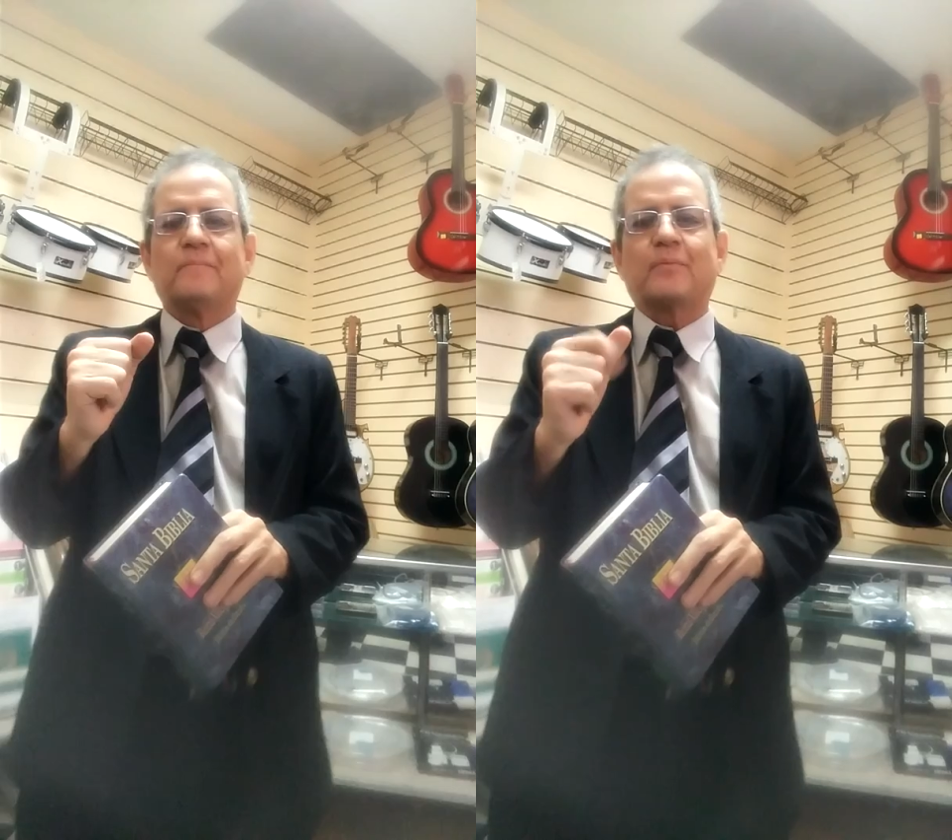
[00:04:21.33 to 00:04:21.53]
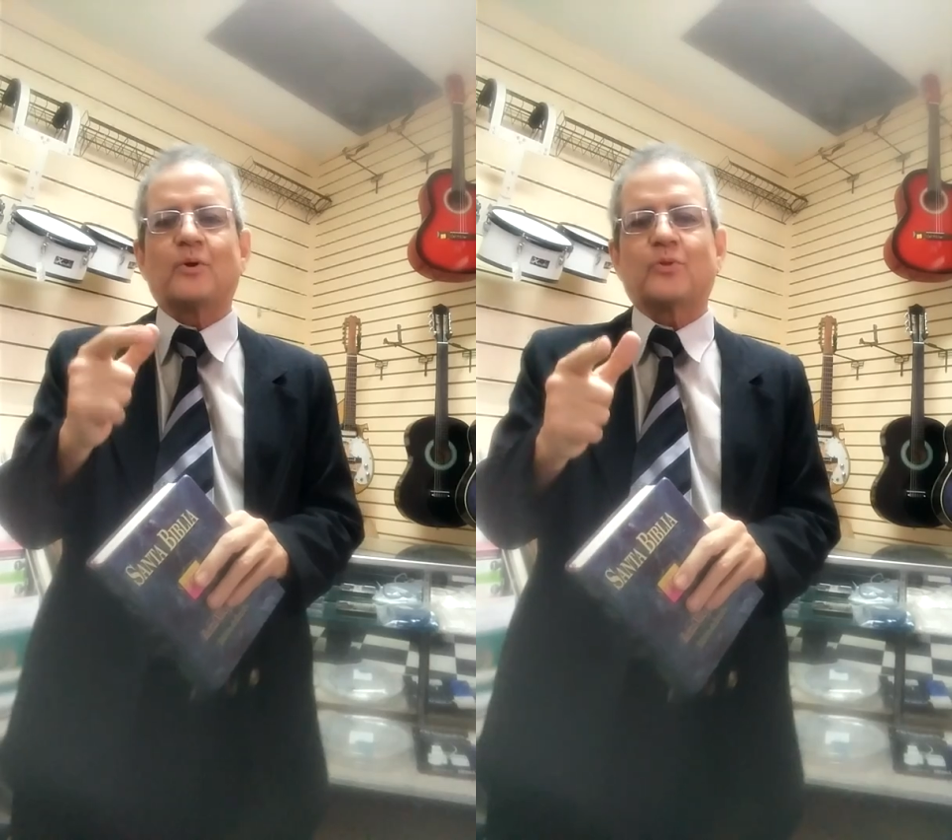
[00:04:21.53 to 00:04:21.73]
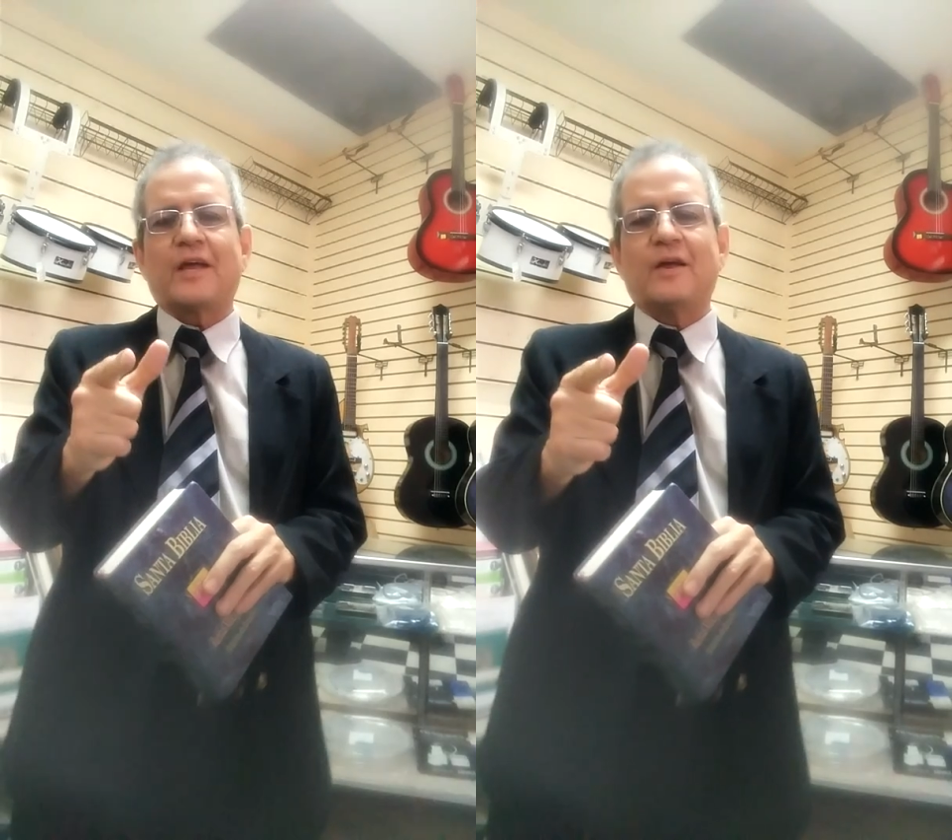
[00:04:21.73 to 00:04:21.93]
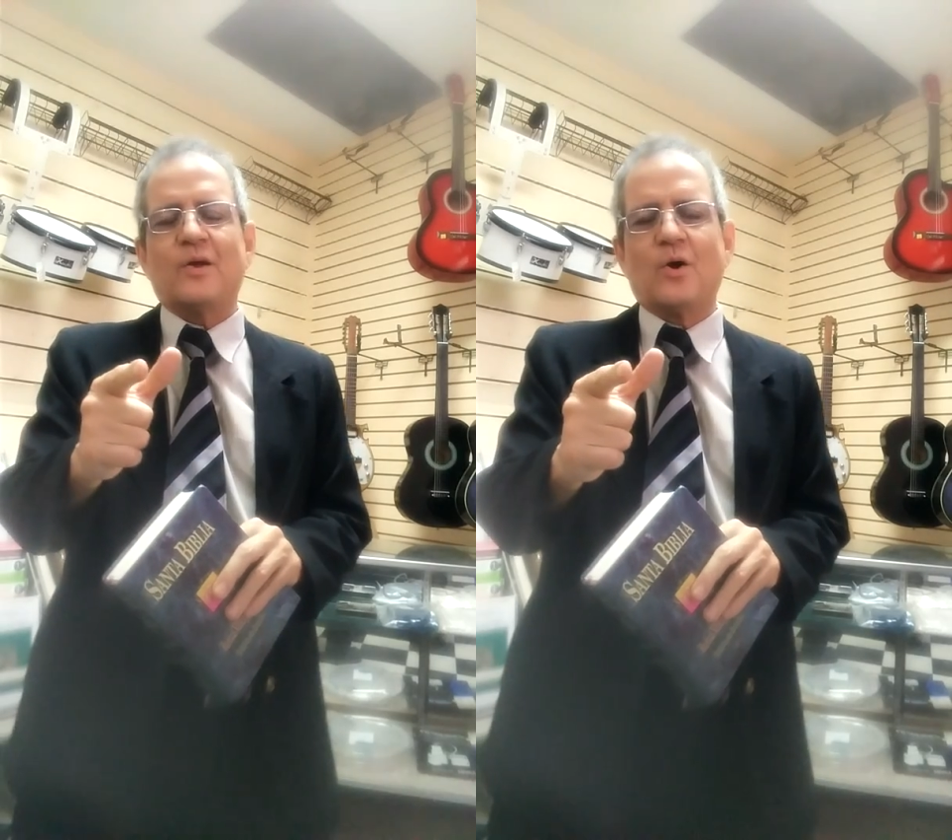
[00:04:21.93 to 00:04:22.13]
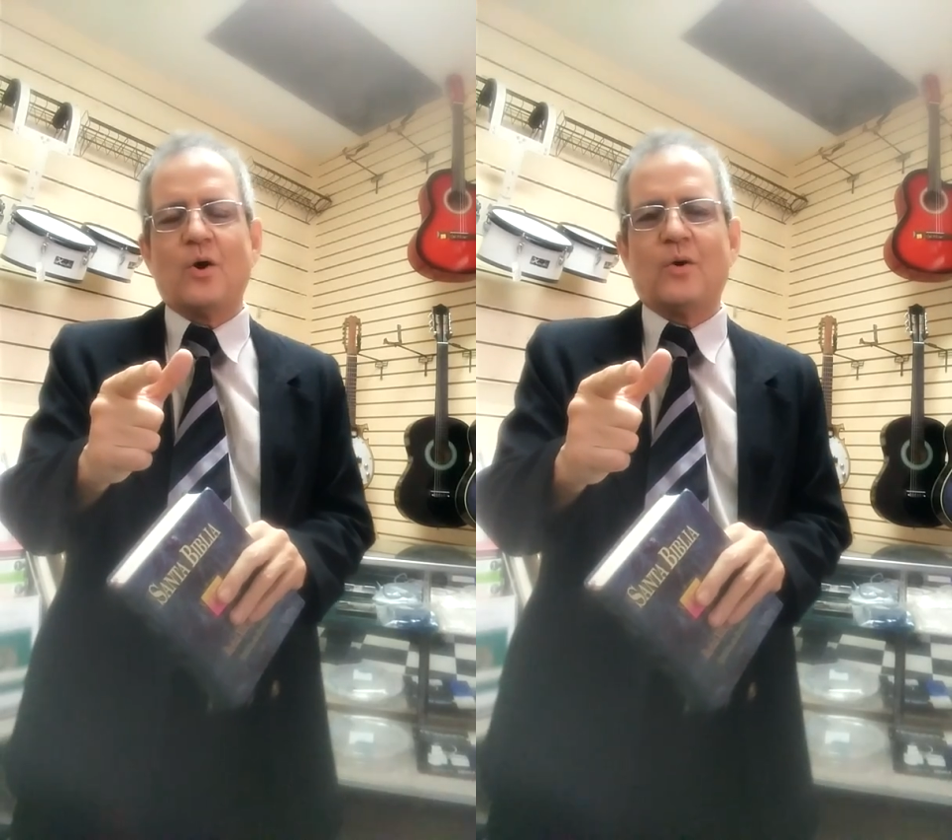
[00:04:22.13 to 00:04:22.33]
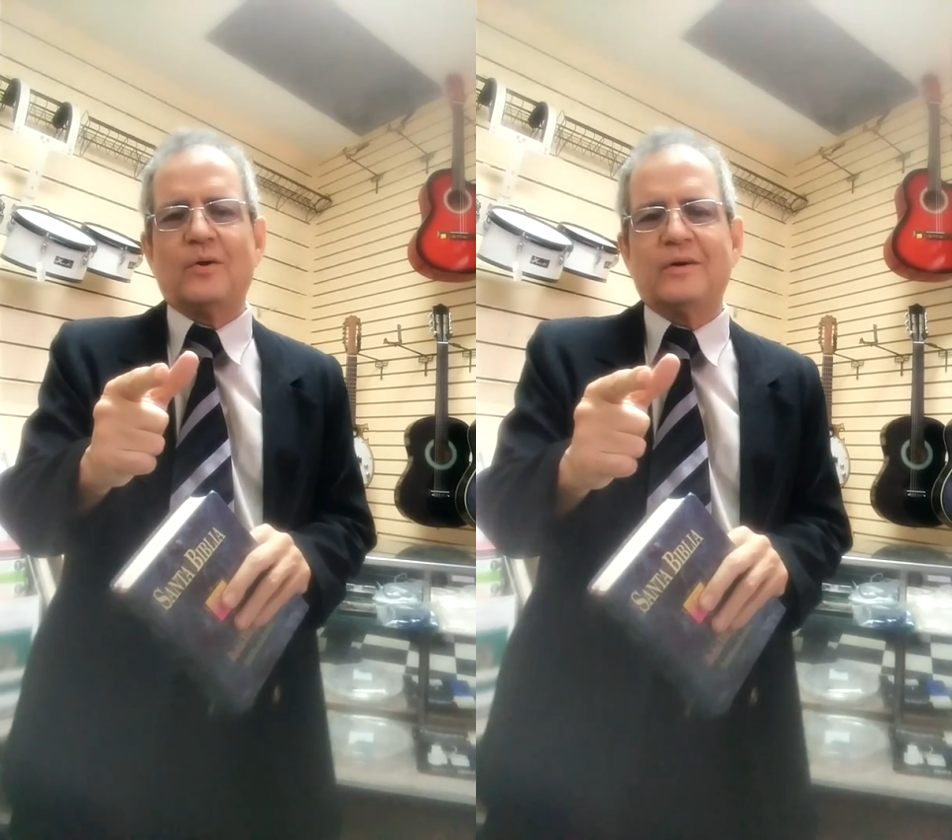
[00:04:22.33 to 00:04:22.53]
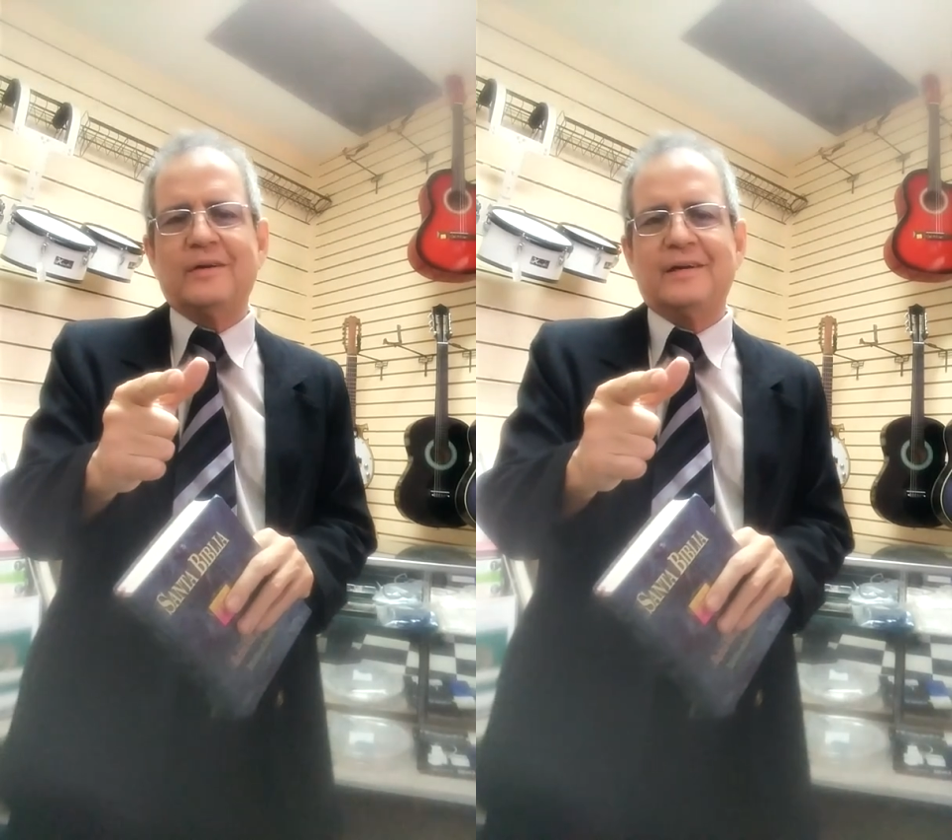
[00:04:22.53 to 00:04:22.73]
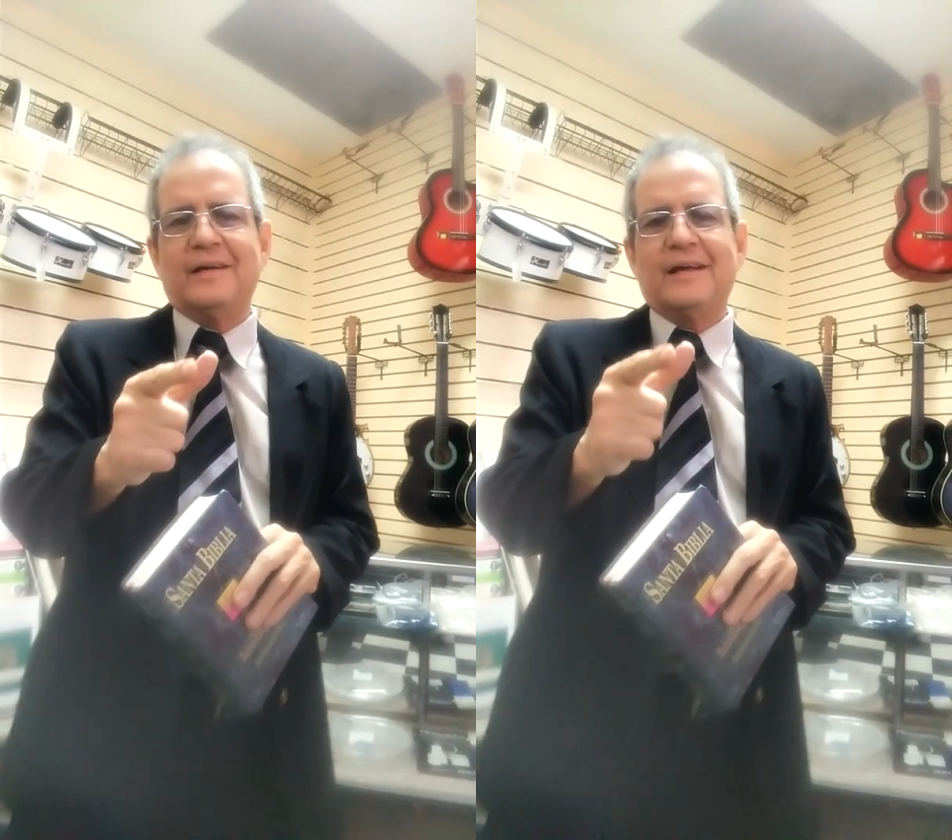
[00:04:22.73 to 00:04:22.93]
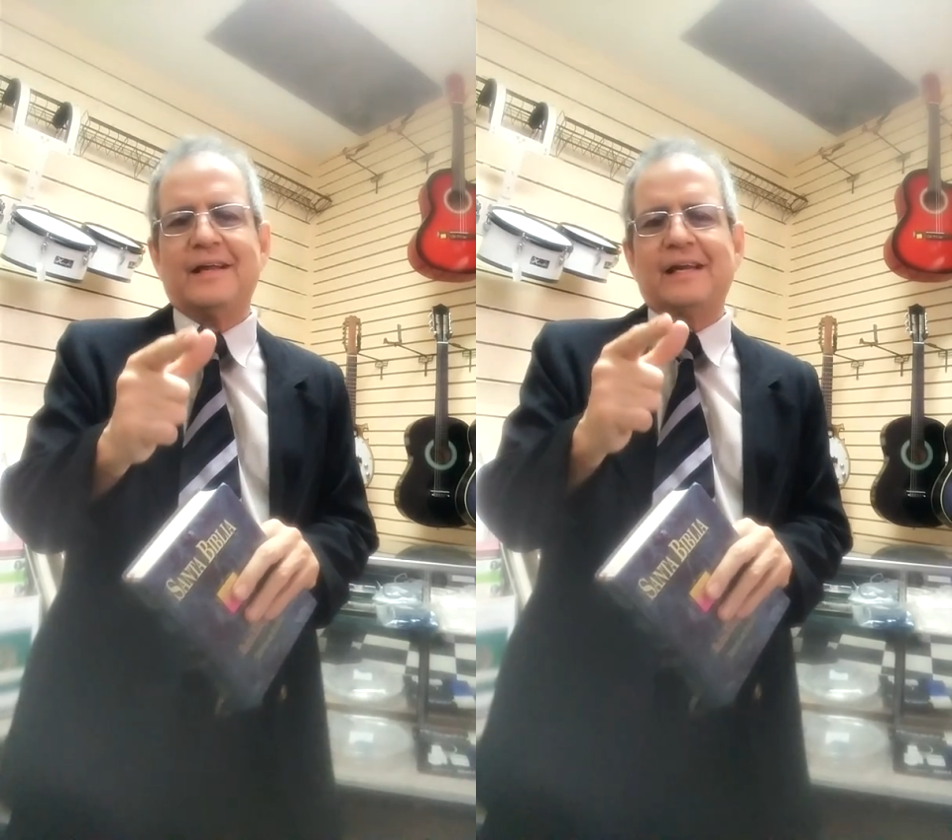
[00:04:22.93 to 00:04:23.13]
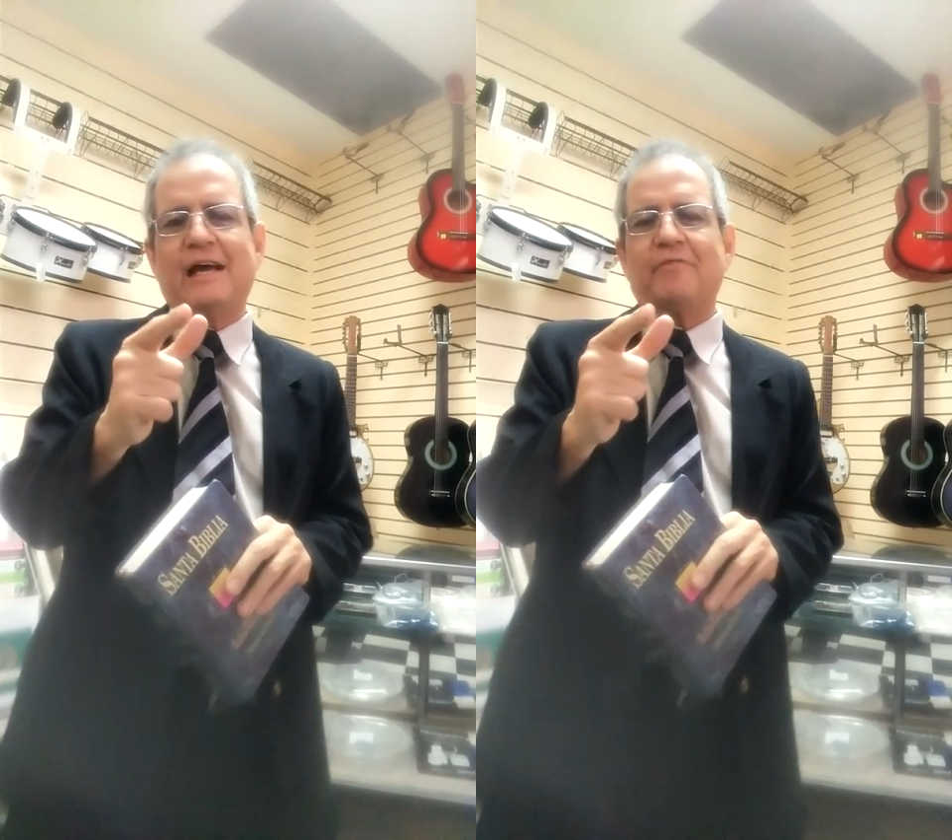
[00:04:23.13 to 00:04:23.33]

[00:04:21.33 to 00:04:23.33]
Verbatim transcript: protegió la